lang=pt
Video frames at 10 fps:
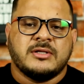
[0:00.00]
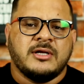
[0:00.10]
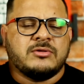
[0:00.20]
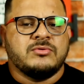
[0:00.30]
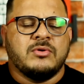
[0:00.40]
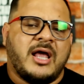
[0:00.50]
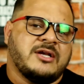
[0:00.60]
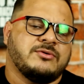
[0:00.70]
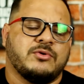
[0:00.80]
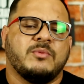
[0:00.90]
tanto no
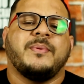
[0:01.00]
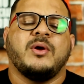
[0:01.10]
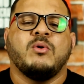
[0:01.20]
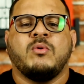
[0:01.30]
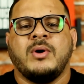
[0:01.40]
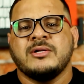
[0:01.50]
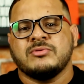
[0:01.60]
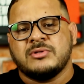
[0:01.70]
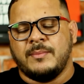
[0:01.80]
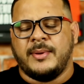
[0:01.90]
leste europeu quanto
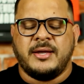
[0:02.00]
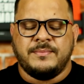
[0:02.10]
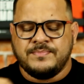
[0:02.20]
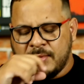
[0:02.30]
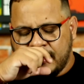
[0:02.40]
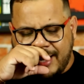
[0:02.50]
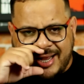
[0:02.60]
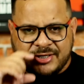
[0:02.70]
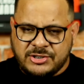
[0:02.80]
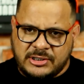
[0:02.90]
também na
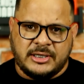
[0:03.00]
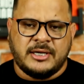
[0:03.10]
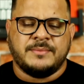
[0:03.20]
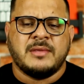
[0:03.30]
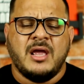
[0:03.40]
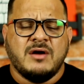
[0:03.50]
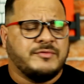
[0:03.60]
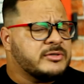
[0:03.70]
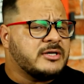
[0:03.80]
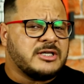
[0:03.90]
China. Eu
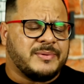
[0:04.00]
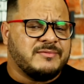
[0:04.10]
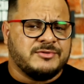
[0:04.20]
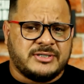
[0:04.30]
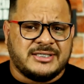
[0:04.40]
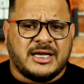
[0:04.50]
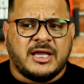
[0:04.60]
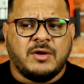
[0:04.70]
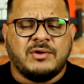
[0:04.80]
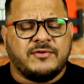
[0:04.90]
vou trazer para vocês
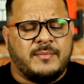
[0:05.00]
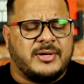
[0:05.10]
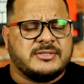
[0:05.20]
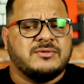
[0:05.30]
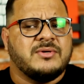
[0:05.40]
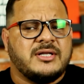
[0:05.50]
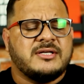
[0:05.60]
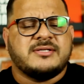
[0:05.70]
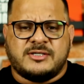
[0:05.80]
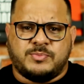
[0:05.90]
aqui uma informação que
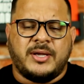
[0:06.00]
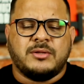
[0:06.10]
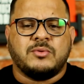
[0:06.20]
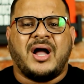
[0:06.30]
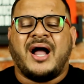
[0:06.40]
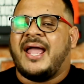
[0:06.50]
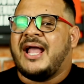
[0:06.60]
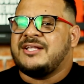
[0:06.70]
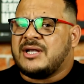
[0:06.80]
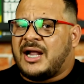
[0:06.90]
diz respeito à
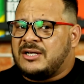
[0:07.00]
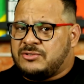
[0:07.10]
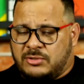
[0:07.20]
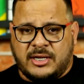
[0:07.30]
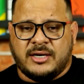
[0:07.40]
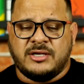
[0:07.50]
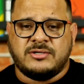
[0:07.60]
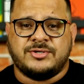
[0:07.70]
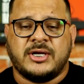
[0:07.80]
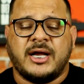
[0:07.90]
ética
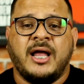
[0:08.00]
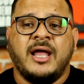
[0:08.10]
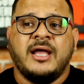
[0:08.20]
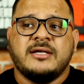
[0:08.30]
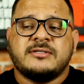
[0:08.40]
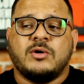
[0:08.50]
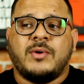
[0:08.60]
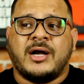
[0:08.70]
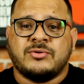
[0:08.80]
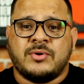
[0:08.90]
jornalística e se eu
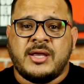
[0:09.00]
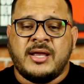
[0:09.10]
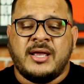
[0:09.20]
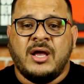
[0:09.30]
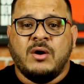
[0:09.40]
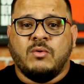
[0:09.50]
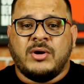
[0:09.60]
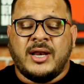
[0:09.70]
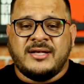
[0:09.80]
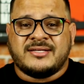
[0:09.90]
acho que o Glenn